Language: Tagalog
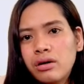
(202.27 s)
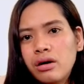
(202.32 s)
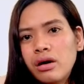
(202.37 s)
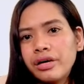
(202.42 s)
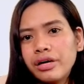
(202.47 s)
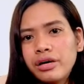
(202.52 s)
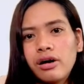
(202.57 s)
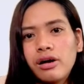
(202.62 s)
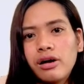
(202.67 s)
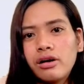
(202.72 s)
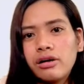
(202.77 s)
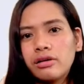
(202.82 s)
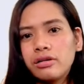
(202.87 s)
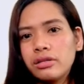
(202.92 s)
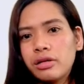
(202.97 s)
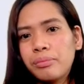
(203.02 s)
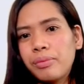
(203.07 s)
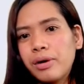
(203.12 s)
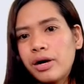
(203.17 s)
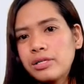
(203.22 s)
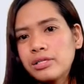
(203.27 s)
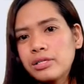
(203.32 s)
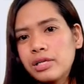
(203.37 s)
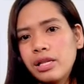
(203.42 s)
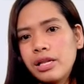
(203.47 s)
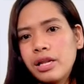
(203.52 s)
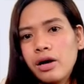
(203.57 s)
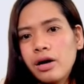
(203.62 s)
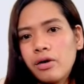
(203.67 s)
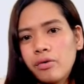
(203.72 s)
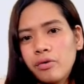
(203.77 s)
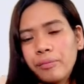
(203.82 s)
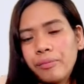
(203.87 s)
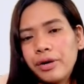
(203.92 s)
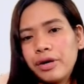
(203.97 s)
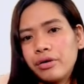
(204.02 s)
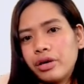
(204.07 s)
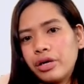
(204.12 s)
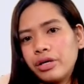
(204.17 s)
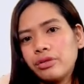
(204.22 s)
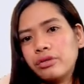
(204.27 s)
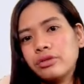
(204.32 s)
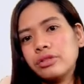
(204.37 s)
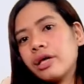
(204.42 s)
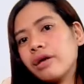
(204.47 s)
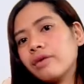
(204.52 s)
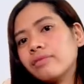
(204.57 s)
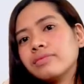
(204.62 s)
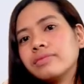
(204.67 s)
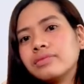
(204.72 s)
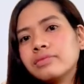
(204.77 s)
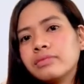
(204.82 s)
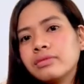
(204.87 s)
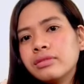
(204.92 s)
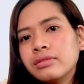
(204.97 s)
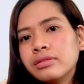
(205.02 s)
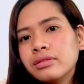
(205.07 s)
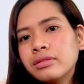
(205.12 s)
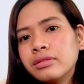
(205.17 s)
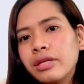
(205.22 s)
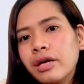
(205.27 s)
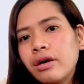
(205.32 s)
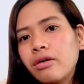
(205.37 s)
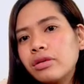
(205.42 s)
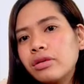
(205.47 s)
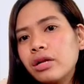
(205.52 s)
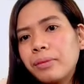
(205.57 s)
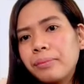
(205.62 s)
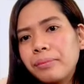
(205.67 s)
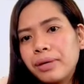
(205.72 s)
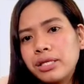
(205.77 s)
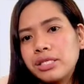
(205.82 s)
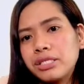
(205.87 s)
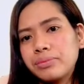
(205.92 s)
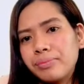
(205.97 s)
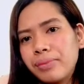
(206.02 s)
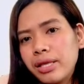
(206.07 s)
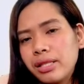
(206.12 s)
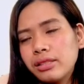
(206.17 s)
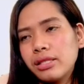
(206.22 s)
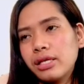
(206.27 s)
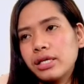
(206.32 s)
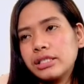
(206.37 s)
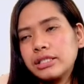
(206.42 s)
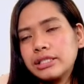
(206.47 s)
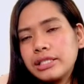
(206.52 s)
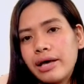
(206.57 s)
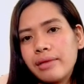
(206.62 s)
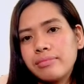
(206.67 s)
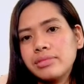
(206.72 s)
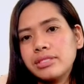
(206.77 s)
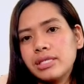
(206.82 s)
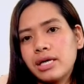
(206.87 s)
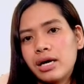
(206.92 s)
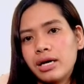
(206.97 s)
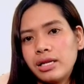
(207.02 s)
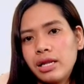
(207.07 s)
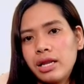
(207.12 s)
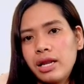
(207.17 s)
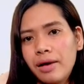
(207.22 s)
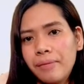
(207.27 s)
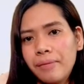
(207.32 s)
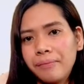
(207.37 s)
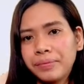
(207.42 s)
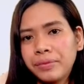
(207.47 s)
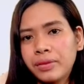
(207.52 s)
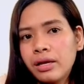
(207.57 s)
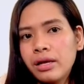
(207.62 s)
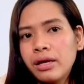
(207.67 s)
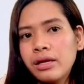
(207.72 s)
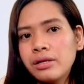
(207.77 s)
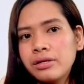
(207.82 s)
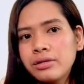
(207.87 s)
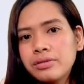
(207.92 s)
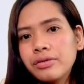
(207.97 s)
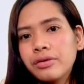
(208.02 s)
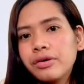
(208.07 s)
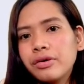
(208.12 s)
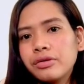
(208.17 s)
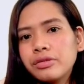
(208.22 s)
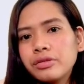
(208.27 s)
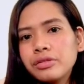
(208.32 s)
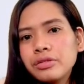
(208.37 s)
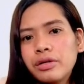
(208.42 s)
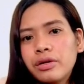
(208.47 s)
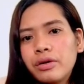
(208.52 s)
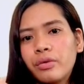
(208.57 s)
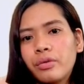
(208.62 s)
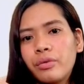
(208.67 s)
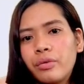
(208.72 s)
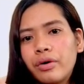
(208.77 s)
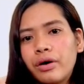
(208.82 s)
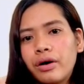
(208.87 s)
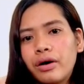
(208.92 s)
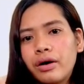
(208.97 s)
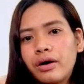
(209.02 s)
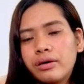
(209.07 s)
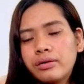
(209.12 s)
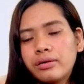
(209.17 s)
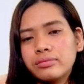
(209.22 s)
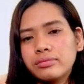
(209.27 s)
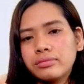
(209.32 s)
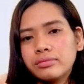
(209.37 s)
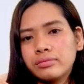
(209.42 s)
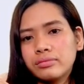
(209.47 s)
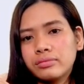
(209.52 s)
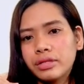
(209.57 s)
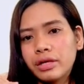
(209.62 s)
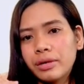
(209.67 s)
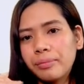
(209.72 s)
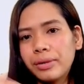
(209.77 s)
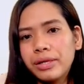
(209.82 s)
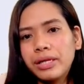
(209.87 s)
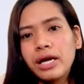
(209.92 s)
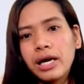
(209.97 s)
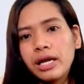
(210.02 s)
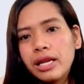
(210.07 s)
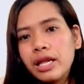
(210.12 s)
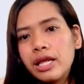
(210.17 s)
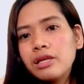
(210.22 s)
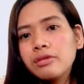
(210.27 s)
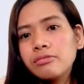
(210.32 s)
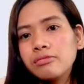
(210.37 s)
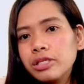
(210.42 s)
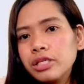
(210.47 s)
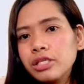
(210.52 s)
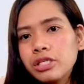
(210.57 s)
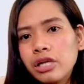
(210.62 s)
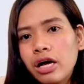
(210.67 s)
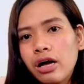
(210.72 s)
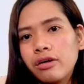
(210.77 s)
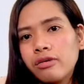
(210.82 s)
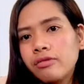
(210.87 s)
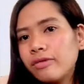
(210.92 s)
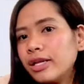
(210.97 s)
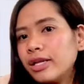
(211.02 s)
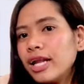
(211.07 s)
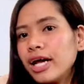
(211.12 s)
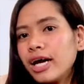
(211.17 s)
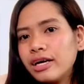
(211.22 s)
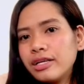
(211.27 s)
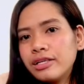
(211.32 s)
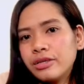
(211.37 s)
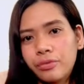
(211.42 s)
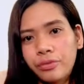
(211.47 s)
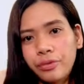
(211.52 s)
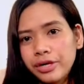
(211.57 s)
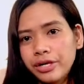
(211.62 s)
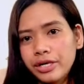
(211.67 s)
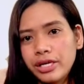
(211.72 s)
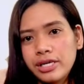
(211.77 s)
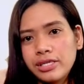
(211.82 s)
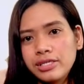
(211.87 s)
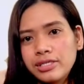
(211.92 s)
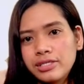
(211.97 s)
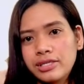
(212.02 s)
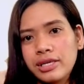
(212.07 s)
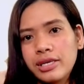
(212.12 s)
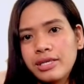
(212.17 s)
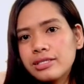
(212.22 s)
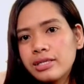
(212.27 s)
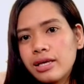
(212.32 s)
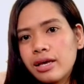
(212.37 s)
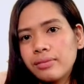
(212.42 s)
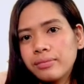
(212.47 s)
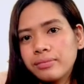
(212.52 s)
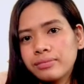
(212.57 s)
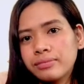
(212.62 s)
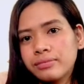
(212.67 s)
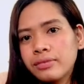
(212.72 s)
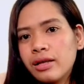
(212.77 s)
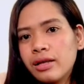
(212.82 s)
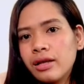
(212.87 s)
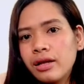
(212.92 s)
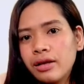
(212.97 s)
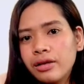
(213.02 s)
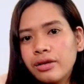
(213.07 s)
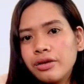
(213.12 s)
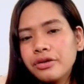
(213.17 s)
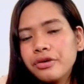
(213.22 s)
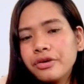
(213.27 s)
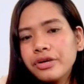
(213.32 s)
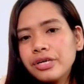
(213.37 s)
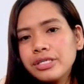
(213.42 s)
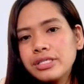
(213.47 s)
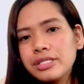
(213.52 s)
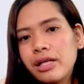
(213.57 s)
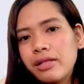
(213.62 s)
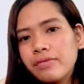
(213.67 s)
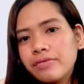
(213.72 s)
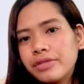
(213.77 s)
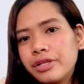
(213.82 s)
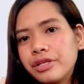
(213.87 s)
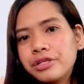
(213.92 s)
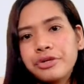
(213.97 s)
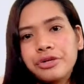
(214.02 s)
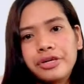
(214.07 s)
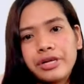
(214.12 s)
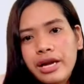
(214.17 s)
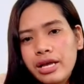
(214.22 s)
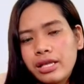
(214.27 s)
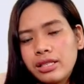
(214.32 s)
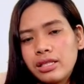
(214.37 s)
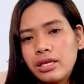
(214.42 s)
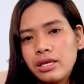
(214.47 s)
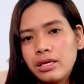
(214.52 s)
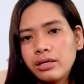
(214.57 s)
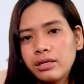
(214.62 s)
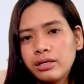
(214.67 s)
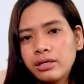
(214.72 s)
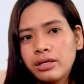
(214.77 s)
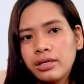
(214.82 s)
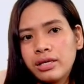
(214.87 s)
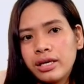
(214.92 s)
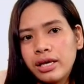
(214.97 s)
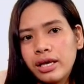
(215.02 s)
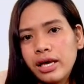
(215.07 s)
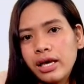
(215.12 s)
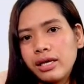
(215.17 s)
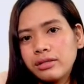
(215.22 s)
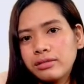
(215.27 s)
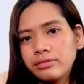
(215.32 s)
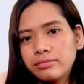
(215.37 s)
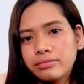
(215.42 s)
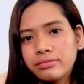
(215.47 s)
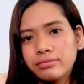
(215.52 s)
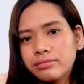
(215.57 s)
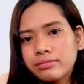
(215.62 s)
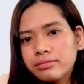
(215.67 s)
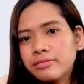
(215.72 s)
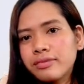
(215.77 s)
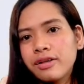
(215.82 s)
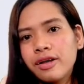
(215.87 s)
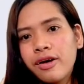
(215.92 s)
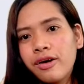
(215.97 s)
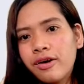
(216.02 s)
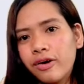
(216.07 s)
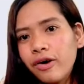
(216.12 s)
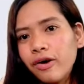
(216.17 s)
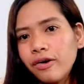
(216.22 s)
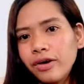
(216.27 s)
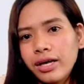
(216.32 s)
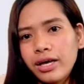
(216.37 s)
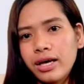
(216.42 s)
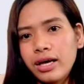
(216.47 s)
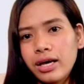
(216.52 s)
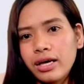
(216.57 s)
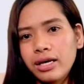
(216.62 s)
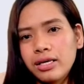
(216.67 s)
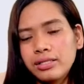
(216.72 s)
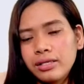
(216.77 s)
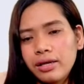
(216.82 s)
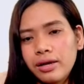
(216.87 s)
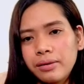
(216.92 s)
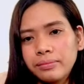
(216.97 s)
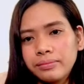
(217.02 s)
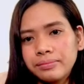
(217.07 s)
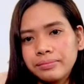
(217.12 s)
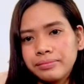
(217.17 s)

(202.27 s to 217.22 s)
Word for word: ay, nagpakasal na ako pero I don't have hindi ako nakapag-spend ng time sa kanila. So, yun, kapag nakilala mo na siya, wala ka ng worries. Kasi, you know yourself that you're ready. And, okay ka kasi,